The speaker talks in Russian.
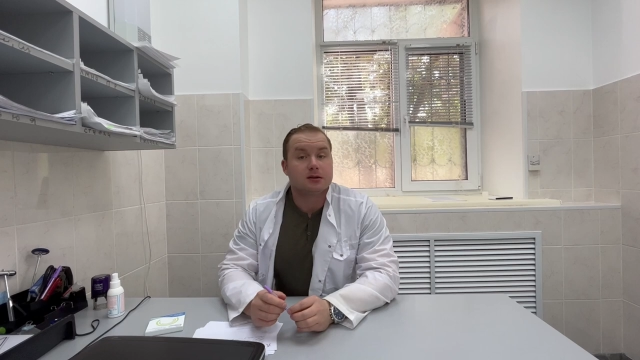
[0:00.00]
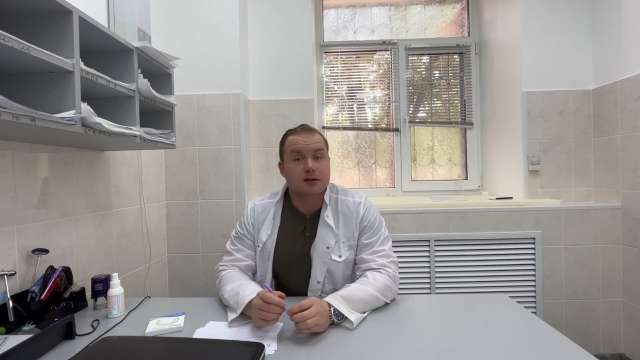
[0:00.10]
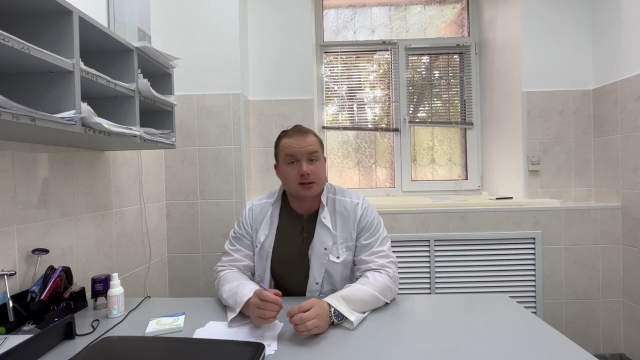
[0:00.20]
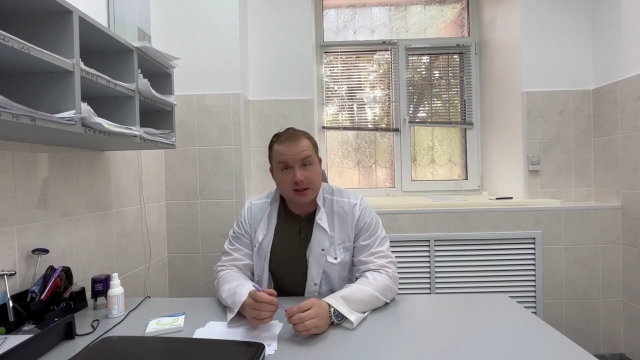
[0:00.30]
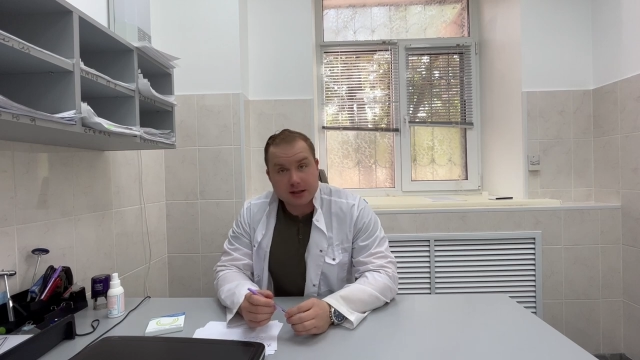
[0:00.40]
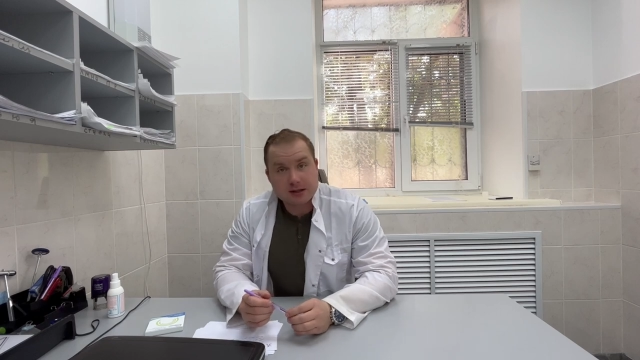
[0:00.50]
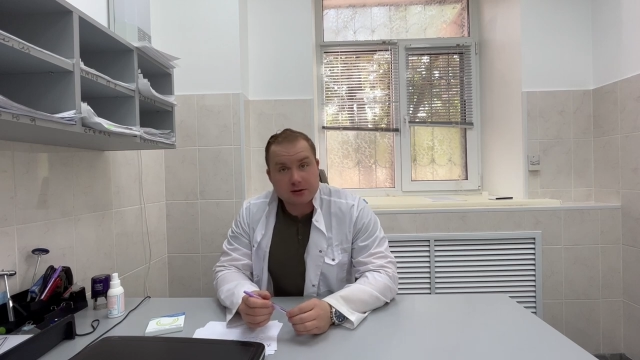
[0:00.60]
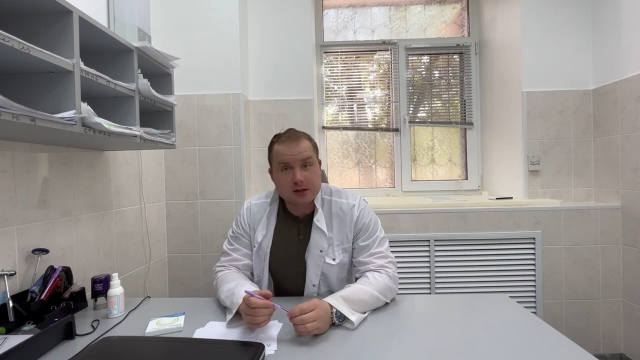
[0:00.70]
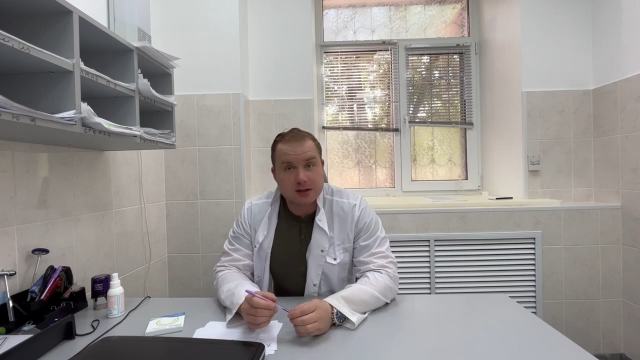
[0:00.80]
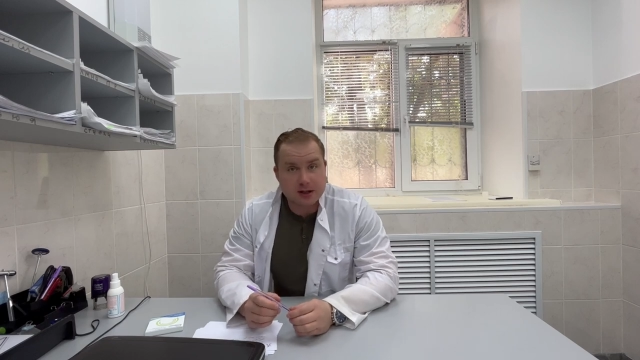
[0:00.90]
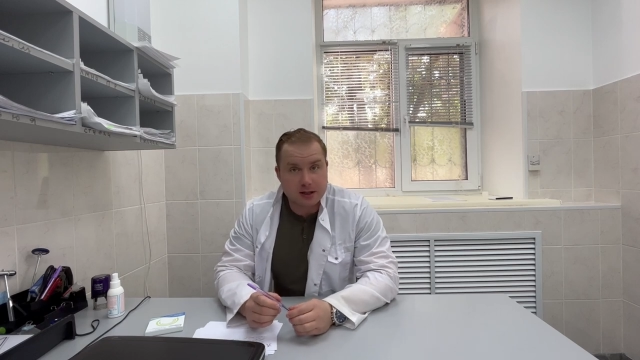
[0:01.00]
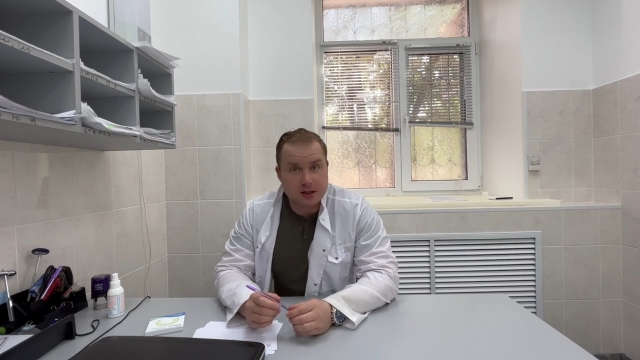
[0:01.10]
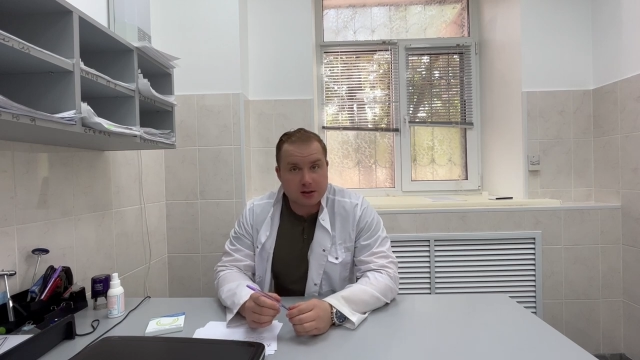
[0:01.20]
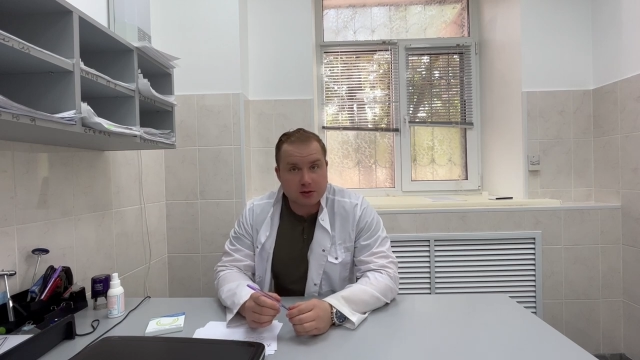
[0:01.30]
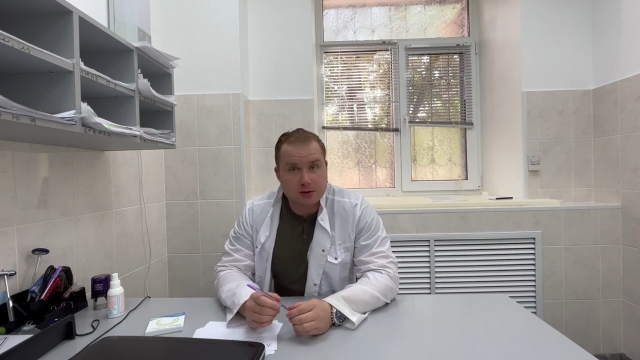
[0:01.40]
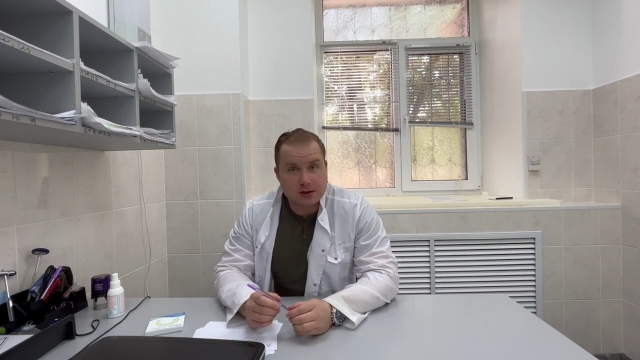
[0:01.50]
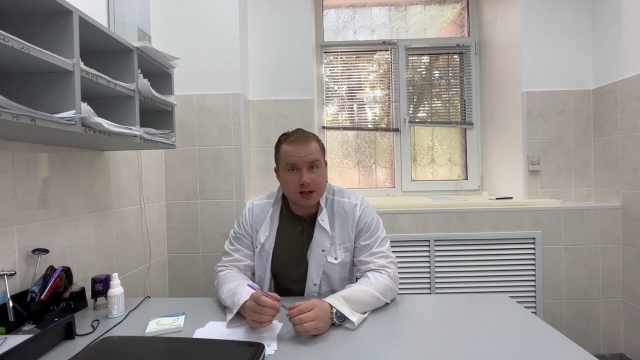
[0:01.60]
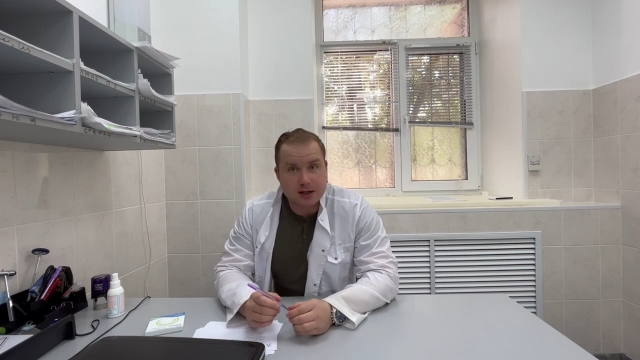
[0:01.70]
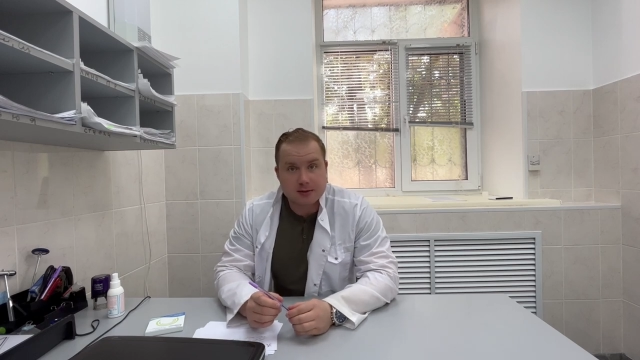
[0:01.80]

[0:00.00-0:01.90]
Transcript: Здравствуйте, дорогие друзья!